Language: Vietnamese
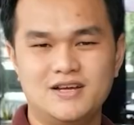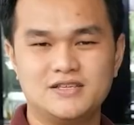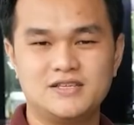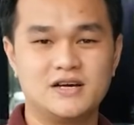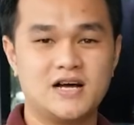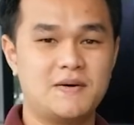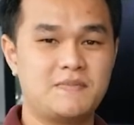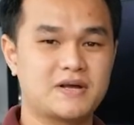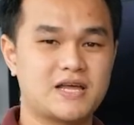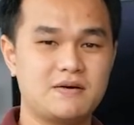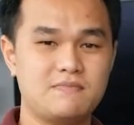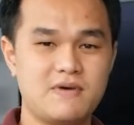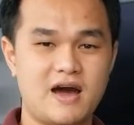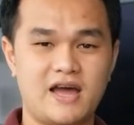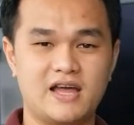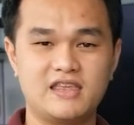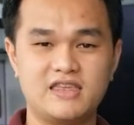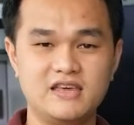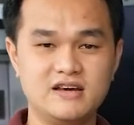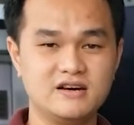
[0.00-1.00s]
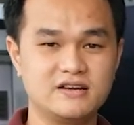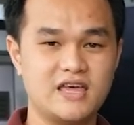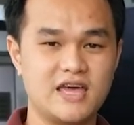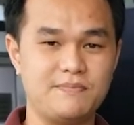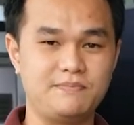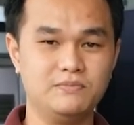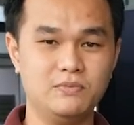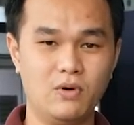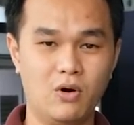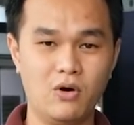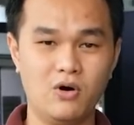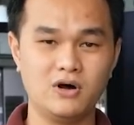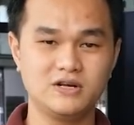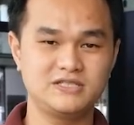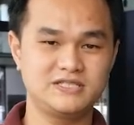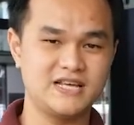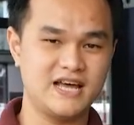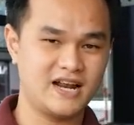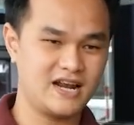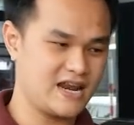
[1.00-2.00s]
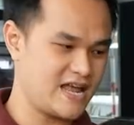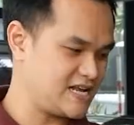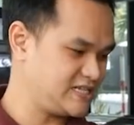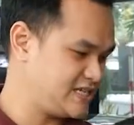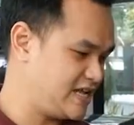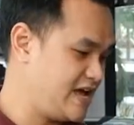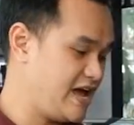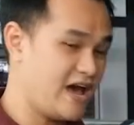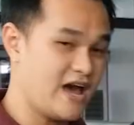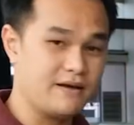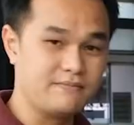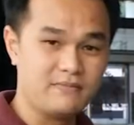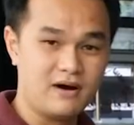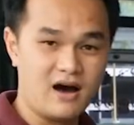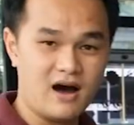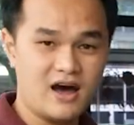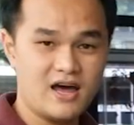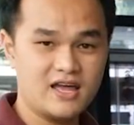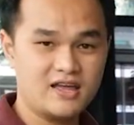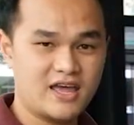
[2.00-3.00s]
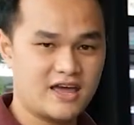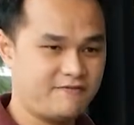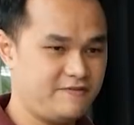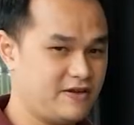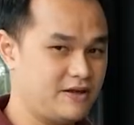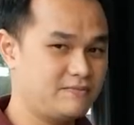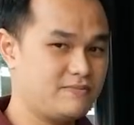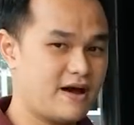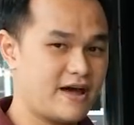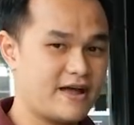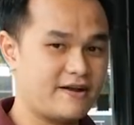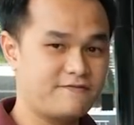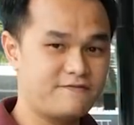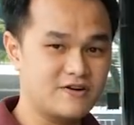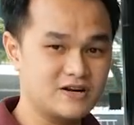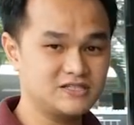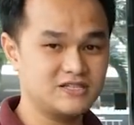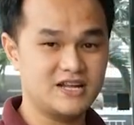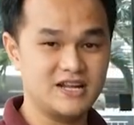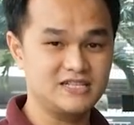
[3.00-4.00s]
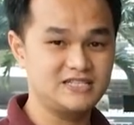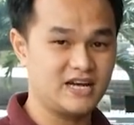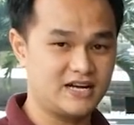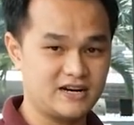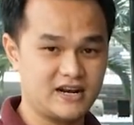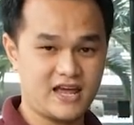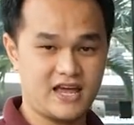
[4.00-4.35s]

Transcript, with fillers: Trường hợp mà các bạn chưa kịp mua C-Class thế hệ mới, cái phiên bản First Edition